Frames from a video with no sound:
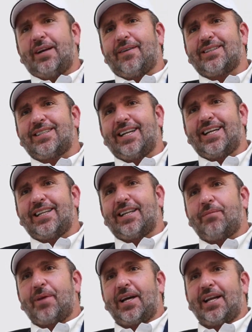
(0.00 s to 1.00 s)
la va a hacer
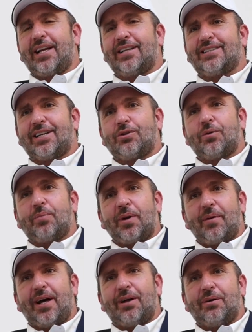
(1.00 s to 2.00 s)
también el, el sector
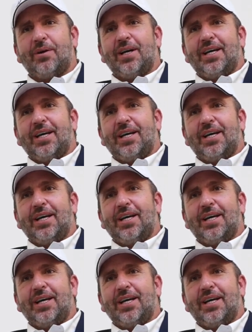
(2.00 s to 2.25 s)
privado